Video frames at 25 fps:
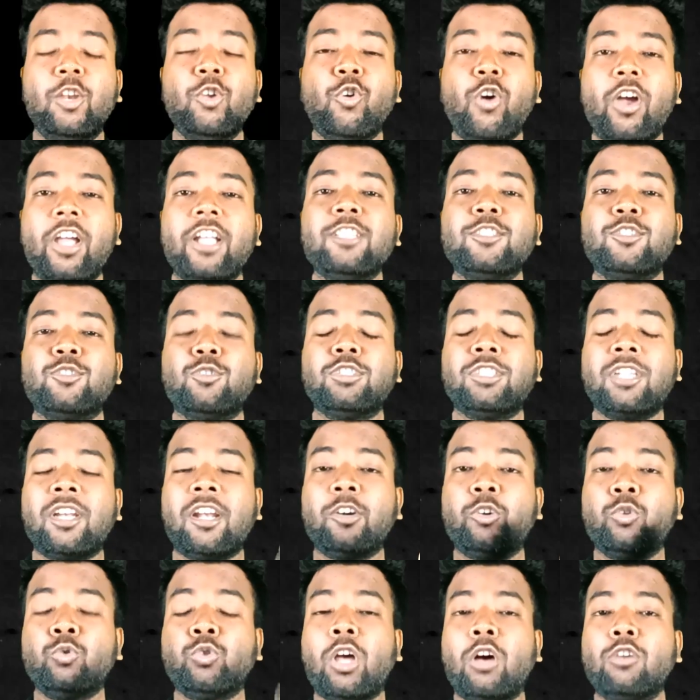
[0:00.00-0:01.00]
হ্যালো গাইস তো
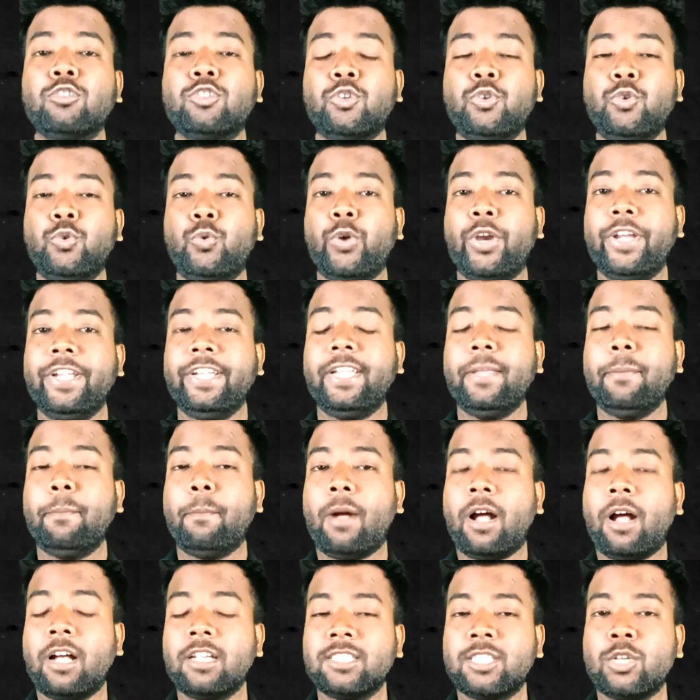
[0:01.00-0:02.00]
যারা টু থাউজেন্ড টোয়েন্টি
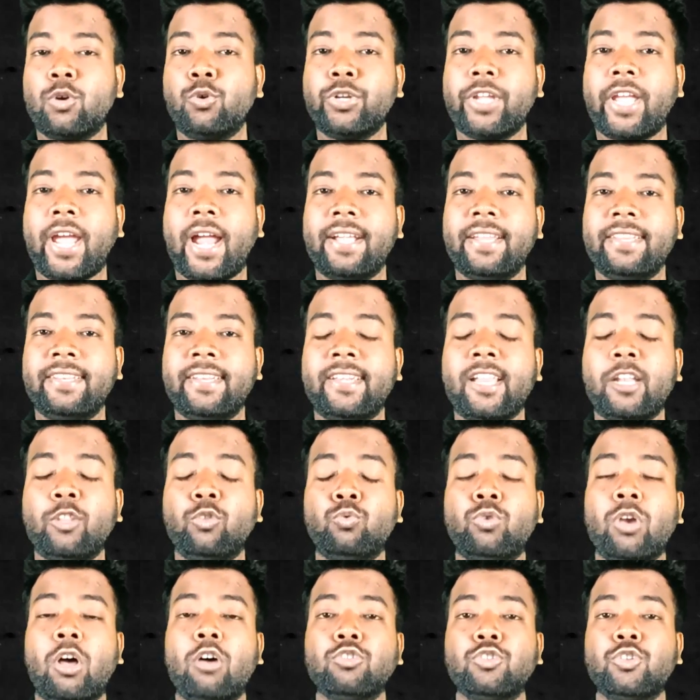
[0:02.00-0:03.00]
পাস আউট ক্যান্ডিডেট আর
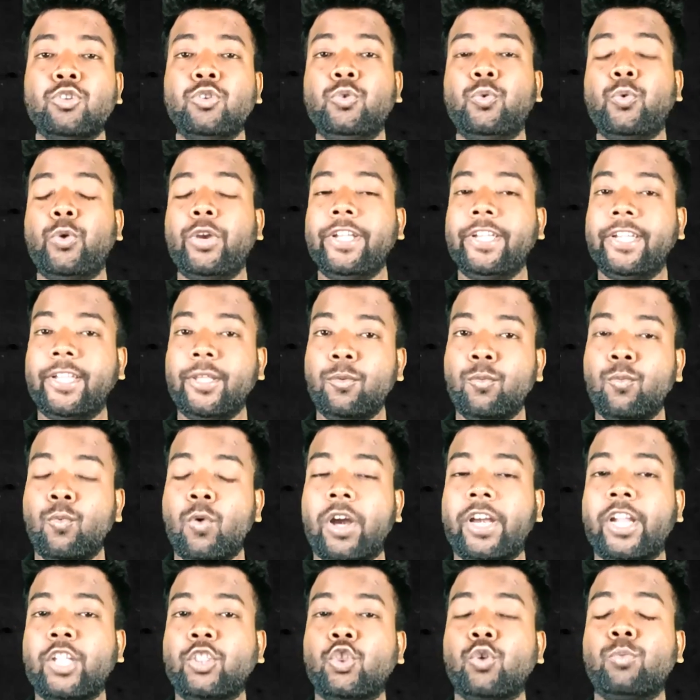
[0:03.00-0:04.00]
টু থাউজেন্ড টোয়েন্টি
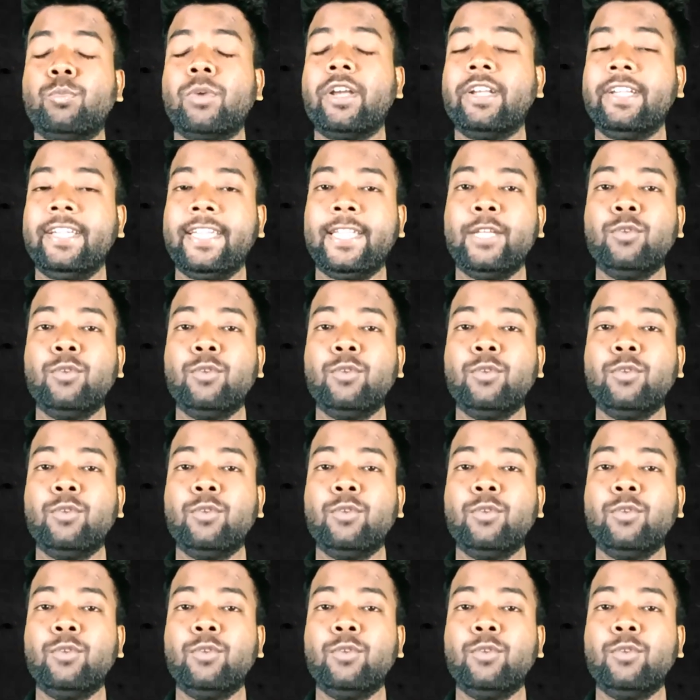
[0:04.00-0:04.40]
ওয়ানে তোমরা